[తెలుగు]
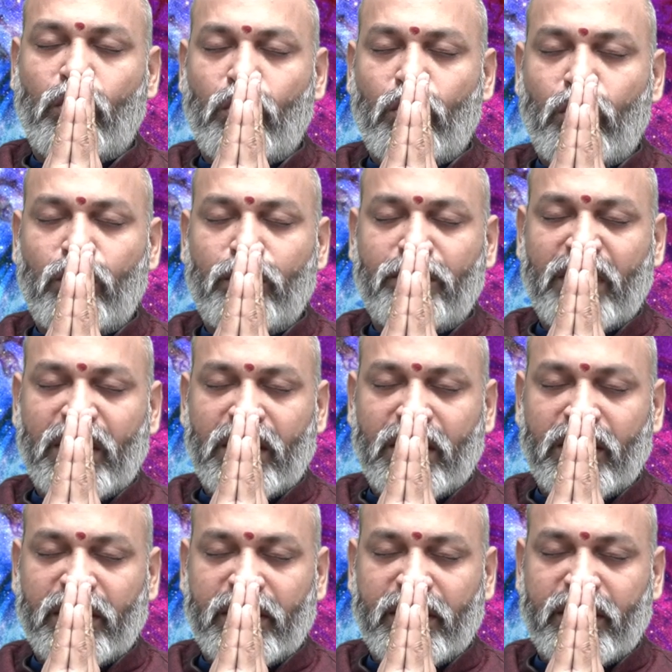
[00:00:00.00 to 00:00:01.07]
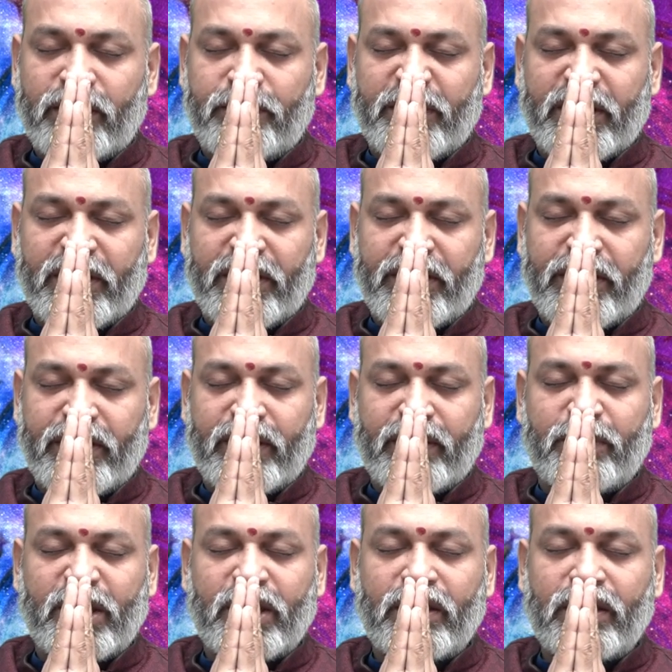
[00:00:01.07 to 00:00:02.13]
ఓం మహాగణాధిపతయే
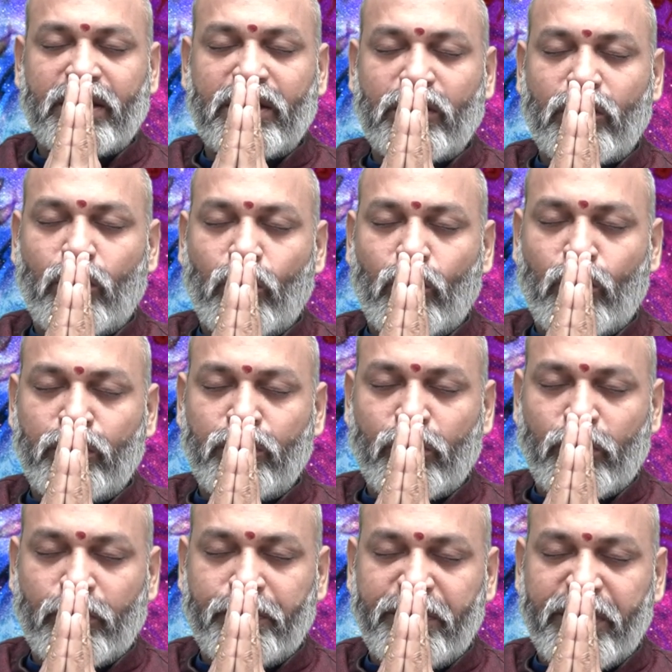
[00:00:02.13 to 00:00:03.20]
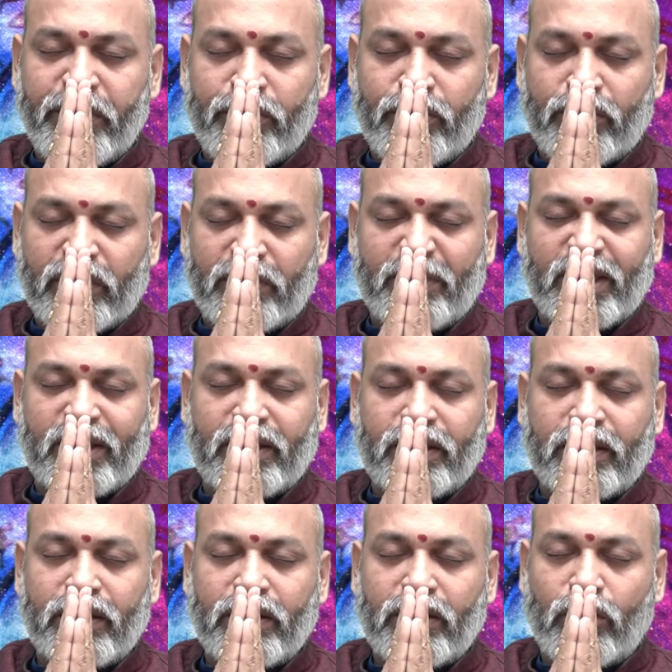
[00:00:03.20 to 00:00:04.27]
నమ ఓం గురుభ్యో నమ
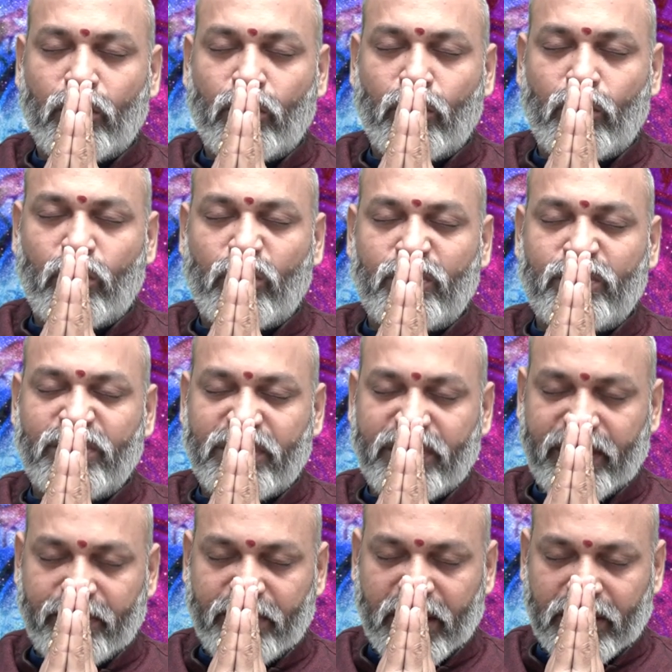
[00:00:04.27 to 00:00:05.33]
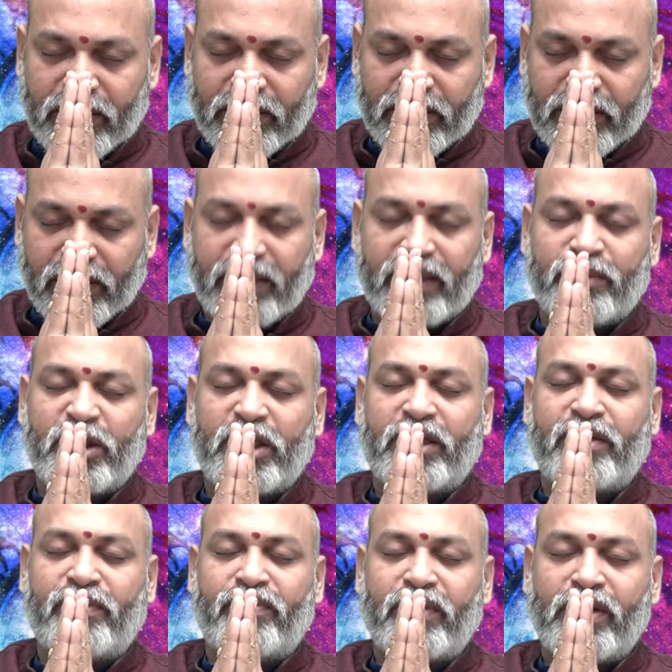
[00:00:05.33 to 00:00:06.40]
ఓం శ్రీమాత్రే నమ
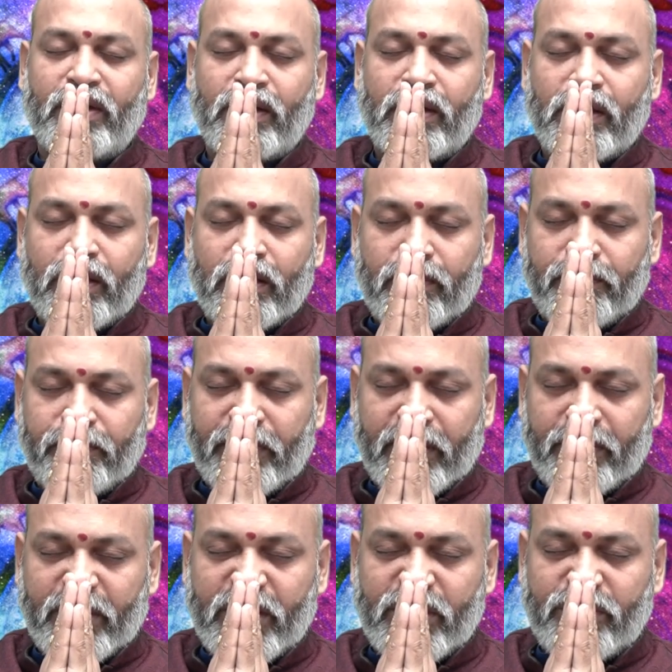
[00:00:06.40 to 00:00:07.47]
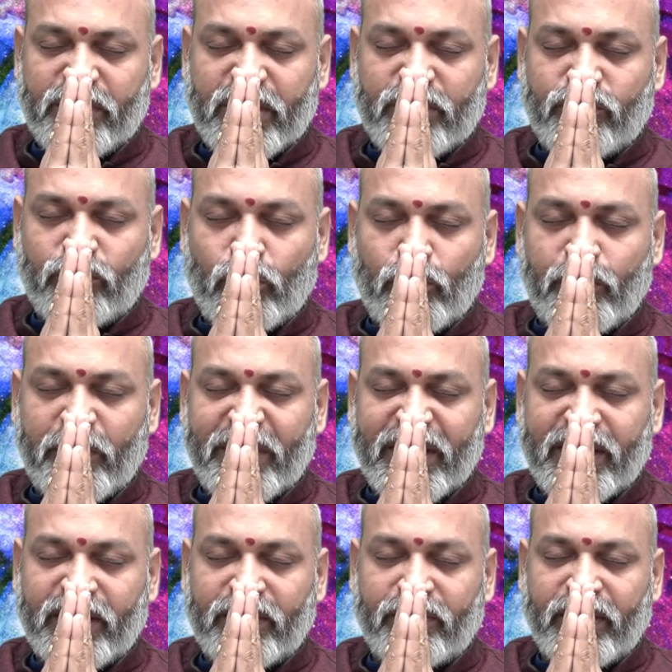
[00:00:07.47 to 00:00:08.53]
పరమేశ్వర
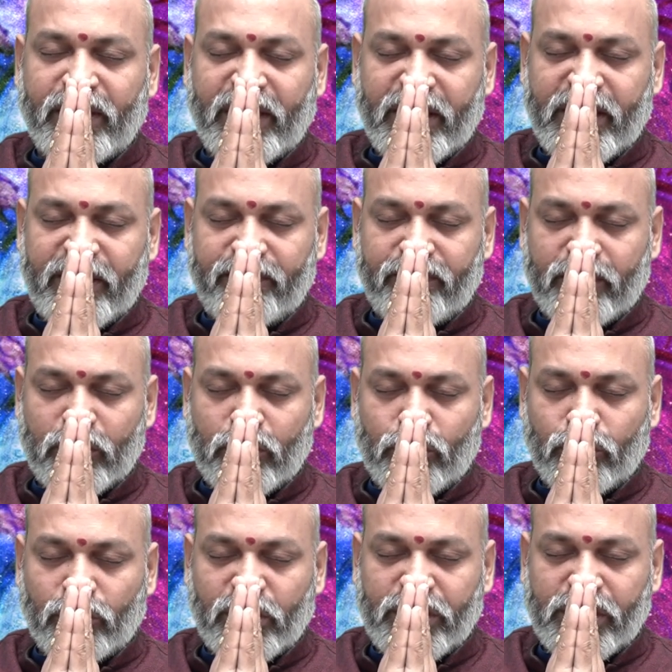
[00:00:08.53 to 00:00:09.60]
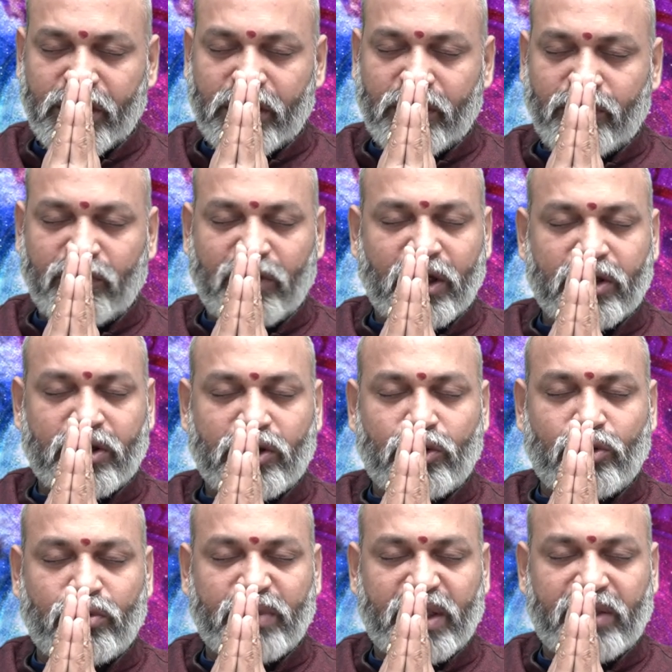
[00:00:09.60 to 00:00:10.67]
స్వరూపమైనటువంటి జ్యోతిష
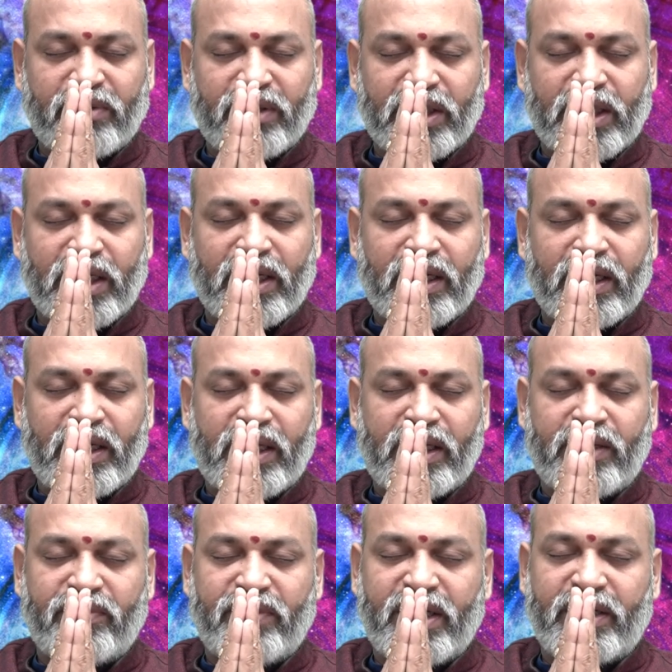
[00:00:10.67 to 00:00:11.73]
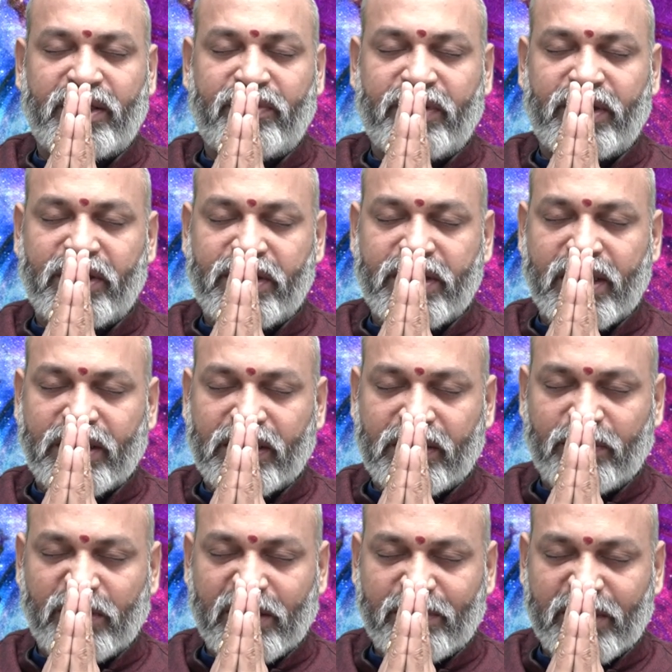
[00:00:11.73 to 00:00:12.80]
వాస్తు మరియు ఇతర అనేకమైనటువంటి
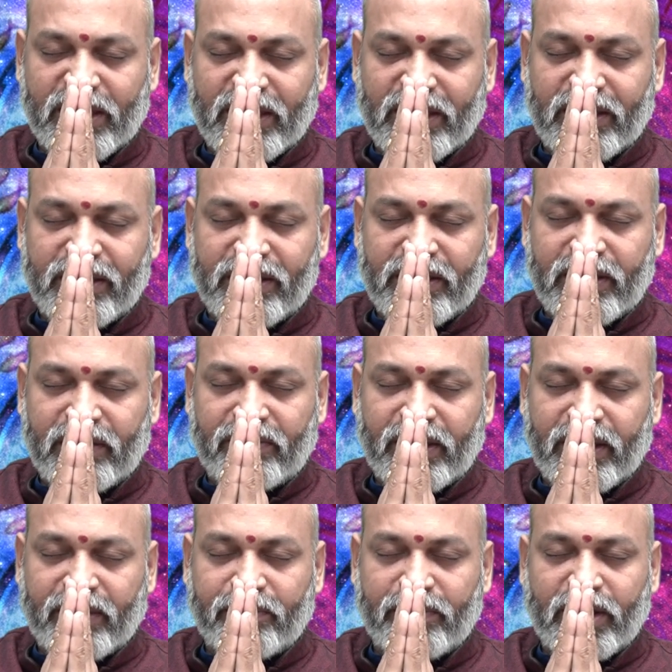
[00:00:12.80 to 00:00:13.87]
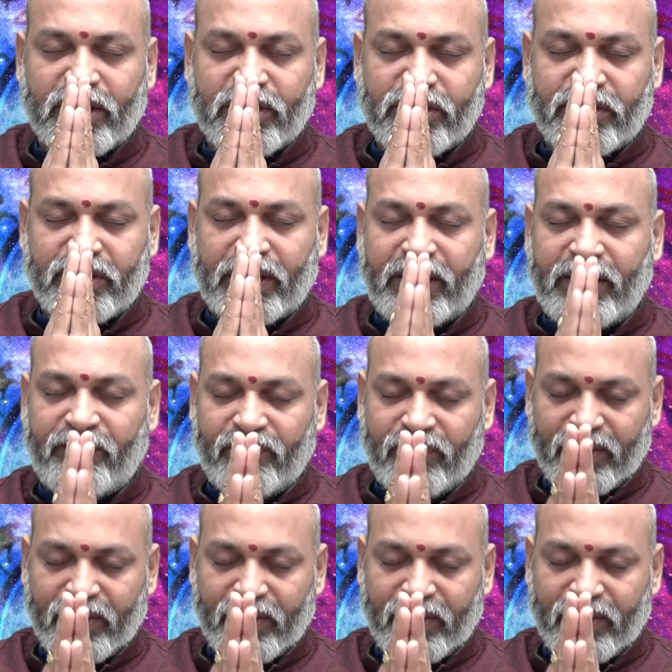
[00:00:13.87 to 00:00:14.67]
శాస్త్రములను మనకు అందించినటువంటి మహర్షులకి